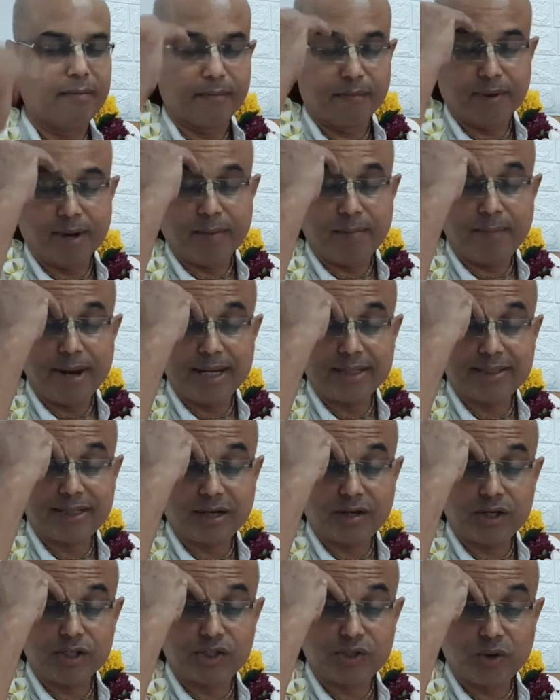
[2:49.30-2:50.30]
ब्रह्मास्त्र
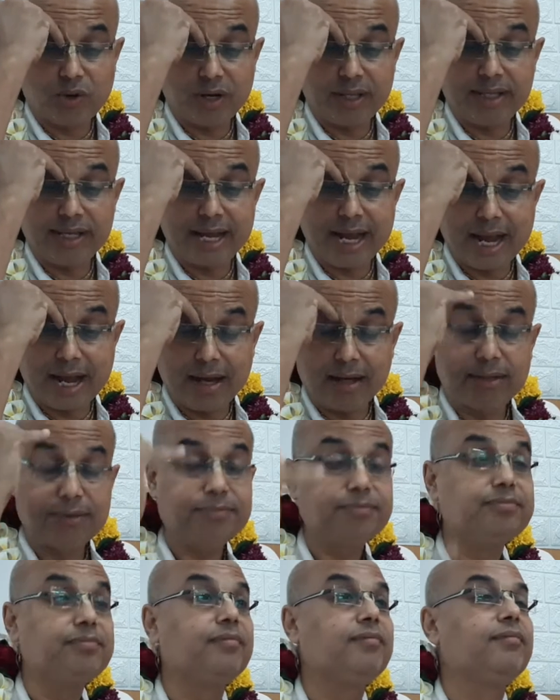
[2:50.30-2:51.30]
को छोड़ दिया
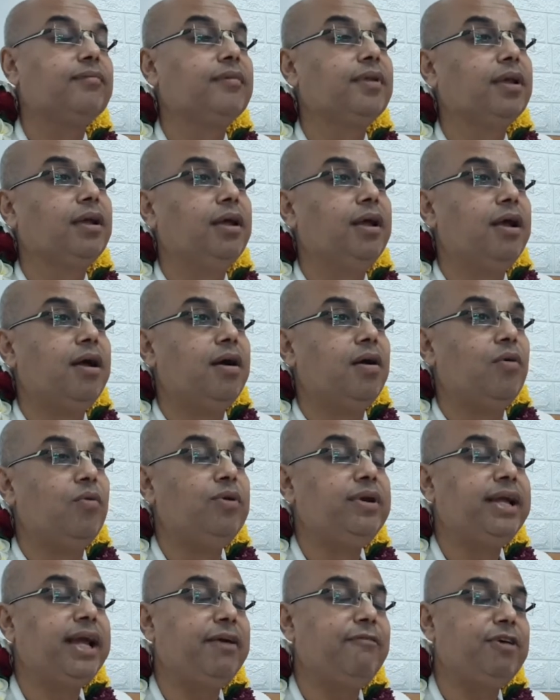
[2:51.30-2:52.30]

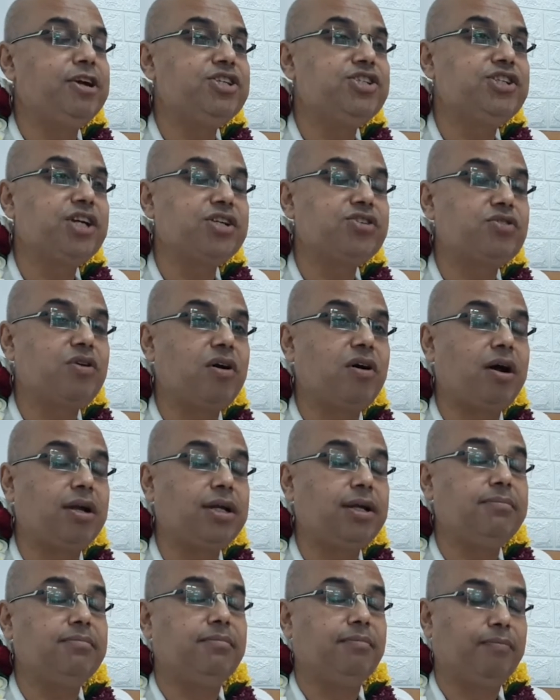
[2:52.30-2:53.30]
उनके वंशज को
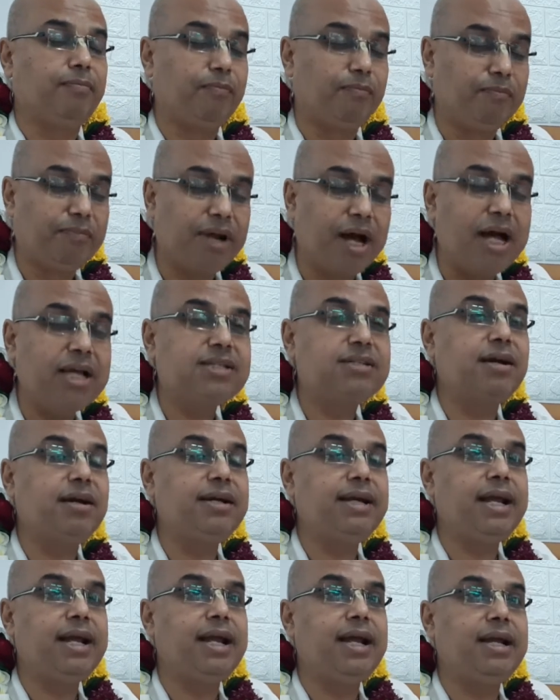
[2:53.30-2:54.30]
खत्म दास
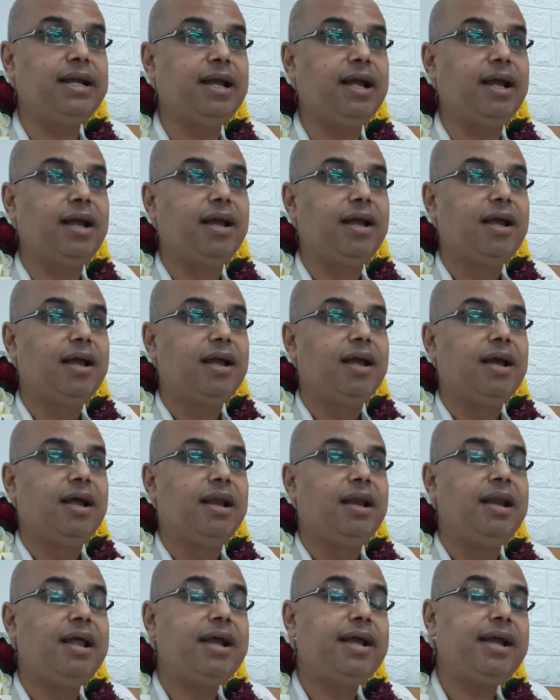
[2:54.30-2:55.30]
करने के लिए
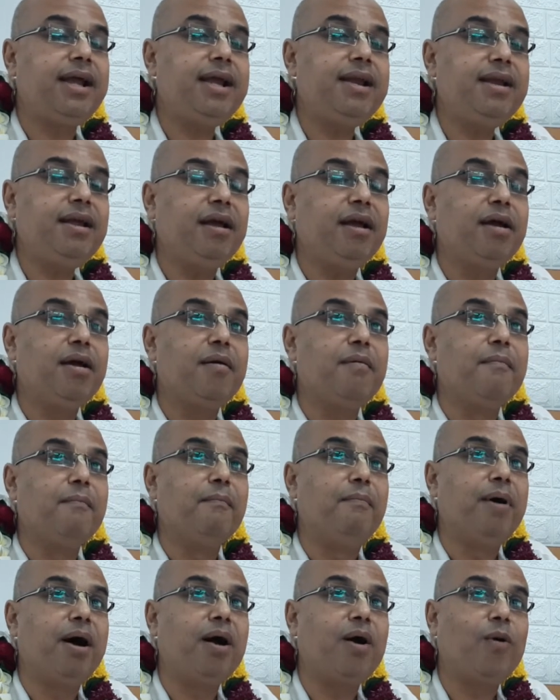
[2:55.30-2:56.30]
लेकिन
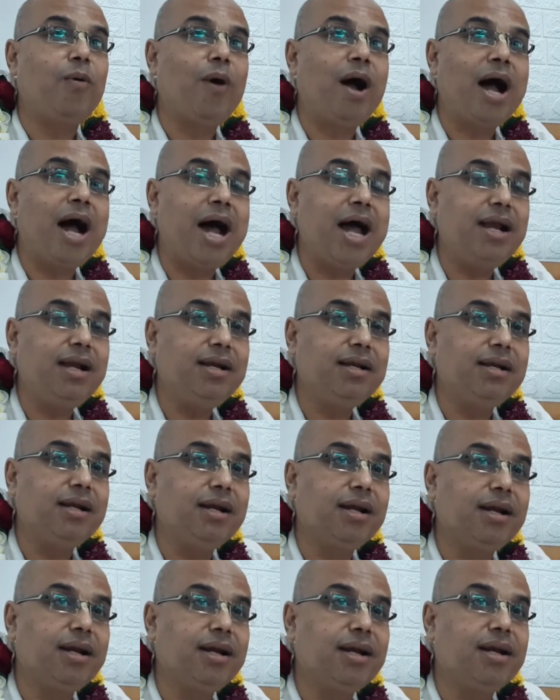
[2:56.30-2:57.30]
भगवान
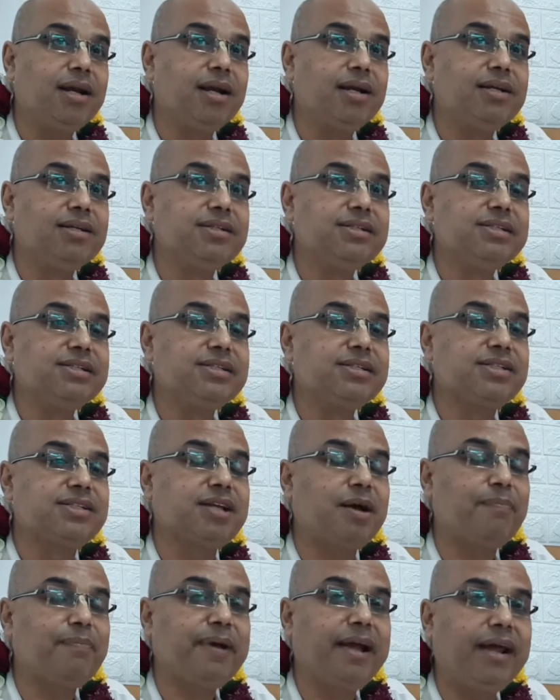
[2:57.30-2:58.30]

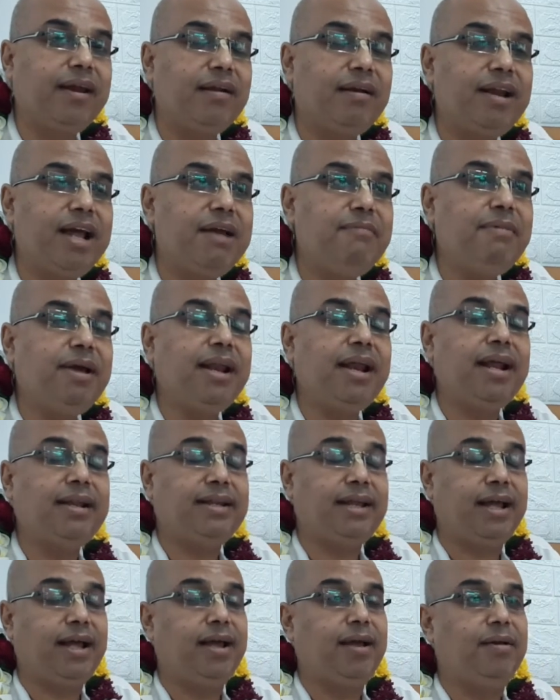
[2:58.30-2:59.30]
सबके हृदय में
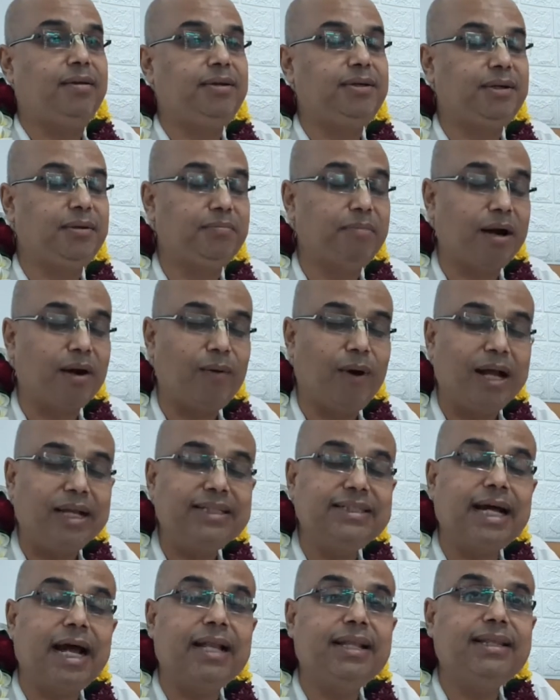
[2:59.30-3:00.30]
रहते हैं
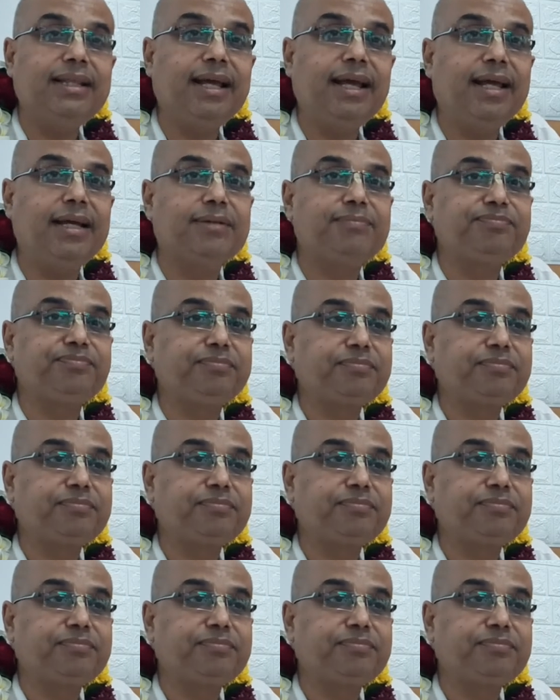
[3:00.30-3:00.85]
भगवान जानते हैं